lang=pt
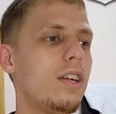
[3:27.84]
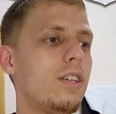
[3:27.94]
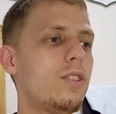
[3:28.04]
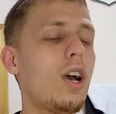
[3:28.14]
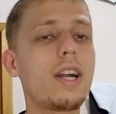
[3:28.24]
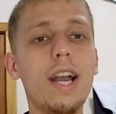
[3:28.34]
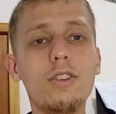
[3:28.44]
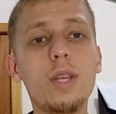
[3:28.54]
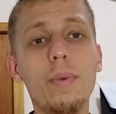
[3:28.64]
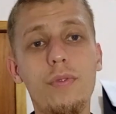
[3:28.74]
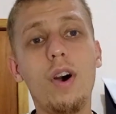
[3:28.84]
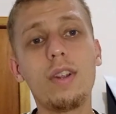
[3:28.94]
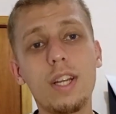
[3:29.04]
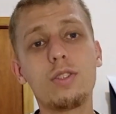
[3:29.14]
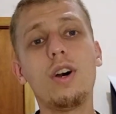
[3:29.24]
Só que aí o time
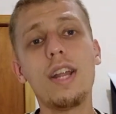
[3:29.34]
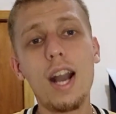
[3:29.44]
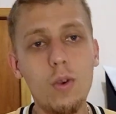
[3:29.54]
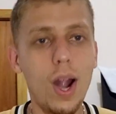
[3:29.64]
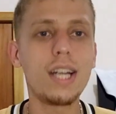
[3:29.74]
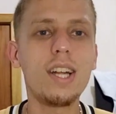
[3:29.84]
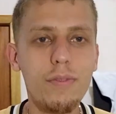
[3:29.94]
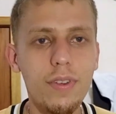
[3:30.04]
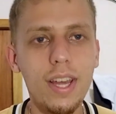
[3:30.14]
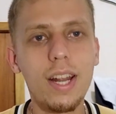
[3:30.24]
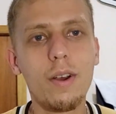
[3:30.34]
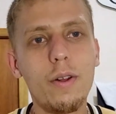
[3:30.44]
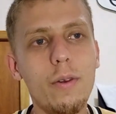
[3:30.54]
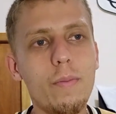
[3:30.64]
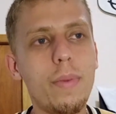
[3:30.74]
volta só na quarta-feira
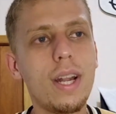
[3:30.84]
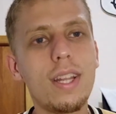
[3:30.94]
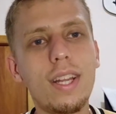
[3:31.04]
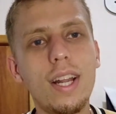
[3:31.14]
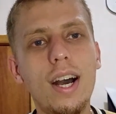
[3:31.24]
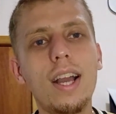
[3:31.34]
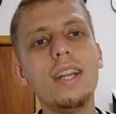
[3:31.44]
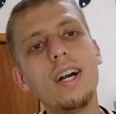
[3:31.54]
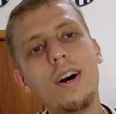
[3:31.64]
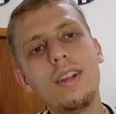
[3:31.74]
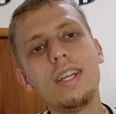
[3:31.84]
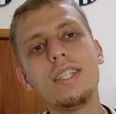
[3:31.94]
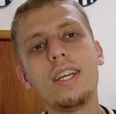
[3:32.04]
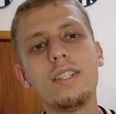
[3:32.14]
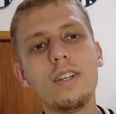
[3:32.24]
para treinar. Aí não, né,
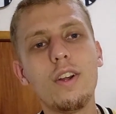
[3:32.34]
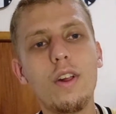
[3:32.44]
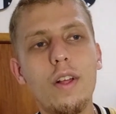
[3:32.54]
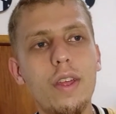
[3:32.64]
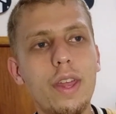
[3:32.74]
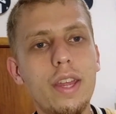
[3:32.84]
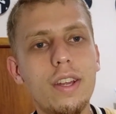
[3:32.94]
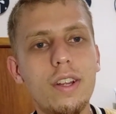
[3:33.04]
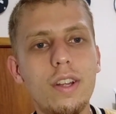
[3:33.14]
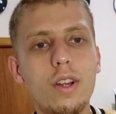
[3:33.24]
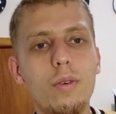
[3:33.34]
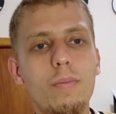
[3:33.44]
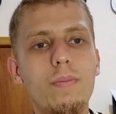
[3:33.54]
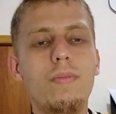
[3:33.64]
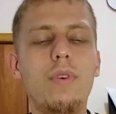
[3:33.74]
gente?
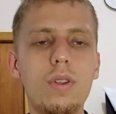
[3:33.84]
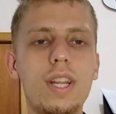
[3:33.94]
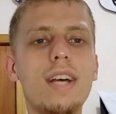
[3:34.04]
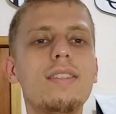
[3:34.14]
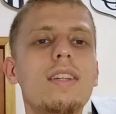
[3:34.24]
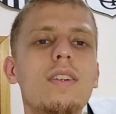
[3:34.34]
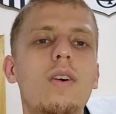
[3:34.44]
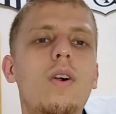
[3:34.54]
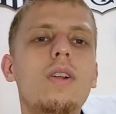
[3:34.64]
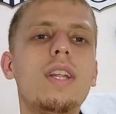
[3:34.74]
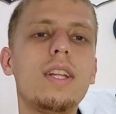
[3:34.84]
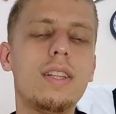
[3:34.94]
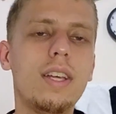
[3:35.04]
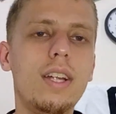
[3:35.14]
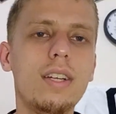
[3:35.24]
Voltasse ontem,
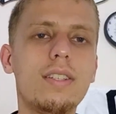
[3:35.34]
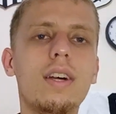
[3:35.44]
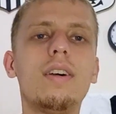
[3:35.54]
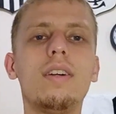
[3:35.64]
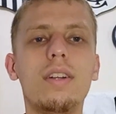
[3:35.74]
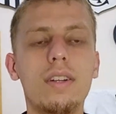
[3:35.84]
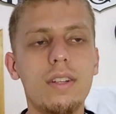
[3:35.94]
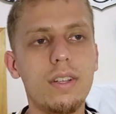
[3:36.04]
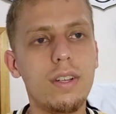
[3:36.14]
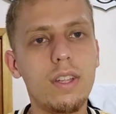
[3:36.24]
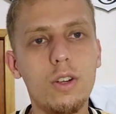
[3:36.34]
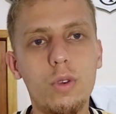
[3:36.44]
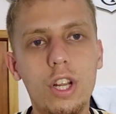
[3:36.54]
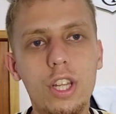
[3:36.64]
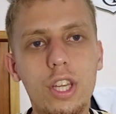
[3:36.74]
terça,
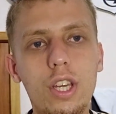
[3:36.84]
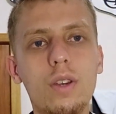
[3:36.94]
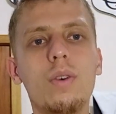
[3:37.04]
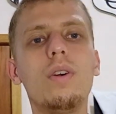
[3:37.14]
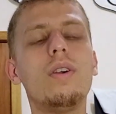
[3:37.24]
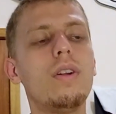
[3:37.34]
tranquilinho.